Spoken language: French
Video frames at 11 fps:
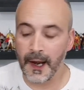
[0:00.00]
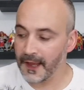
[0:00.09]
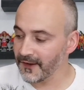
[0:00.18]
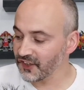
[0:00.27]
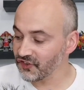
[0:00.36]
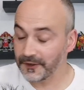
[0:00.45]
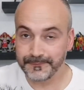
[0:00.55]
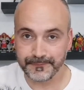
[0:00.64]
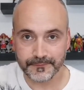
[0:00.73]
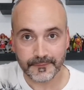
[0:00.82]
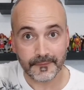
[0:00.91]
Ah la vache,
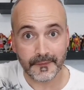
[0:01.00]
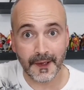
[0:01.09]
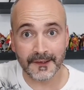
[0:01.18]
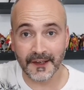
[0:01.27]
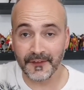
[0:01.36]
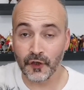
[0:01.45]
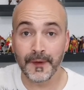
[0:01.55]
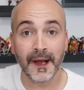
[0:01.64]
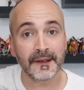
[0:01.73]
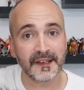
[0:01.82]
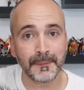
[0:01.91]
ça fait du
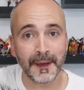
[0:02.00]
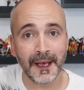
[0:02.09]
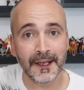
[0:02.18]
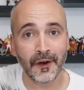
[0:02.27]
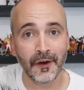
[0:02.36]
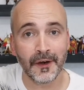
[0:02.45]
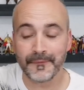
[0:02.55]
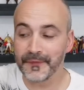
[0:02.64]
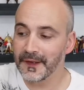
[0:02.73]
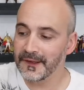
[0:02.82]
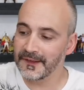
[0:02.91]
bien. C'est pas de l'alcool,
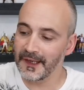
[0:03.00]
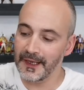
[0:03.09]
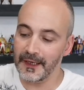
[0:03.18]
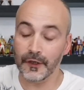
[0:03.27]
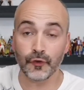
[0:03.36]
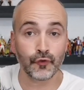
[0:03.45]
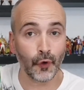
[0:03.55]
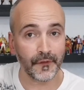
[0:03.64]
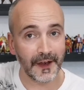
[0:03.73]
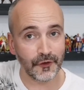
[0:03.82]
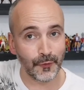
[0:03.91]
c'est
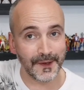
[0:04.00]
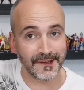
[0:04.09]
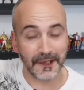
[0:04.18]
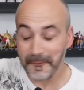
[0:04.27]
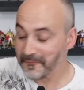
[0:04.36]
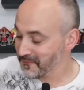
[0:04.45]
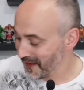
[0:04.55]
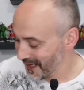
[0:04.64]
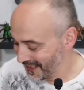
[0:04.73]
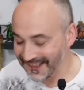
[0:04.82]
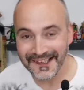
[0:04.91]
Tourtel Twist.
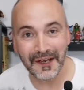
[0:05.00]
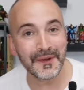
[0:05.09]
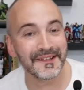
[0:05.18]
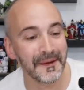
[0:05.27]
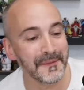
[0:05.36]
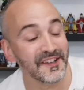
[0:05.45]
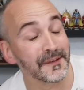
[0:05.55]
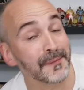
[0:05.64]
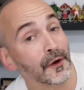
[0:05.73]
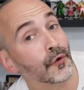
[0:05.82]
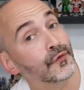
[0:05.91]
Salut les amis,
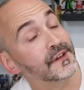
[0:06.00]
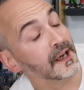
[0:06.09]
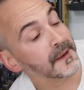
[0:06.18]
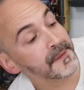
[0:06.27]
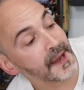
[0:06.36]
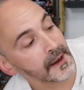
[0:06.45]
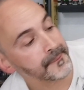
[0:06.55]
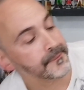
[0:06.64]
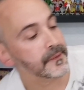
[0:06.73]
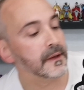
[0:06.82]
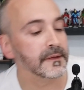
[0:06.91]
j'espère que vous allez
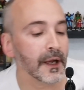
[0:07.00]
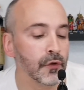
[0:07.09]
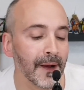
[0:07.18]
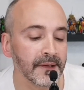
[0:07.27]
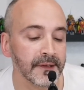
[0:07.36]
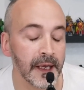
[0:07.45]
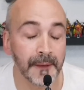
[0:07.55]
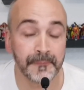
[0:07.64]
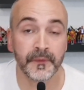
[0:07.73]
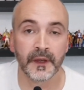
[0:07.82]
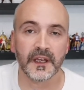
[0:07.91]
bien. Salut Marcel,
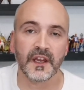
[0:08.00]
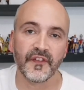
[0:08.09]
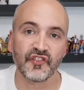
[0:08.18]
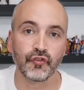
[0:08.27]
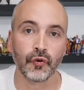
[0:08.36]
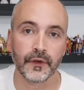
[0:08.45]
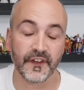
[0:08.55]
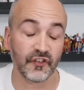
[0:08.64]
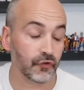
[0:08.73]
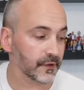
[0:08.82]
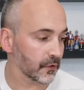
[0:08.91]
il fait chaud, il
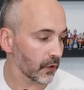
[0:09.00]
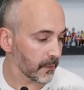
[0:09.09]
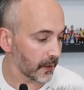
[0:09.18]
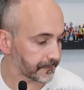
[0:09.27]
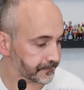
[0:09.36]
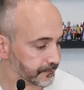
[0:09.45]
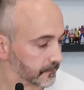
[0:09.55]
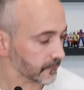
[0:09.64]
fait chaud, c'est horrible.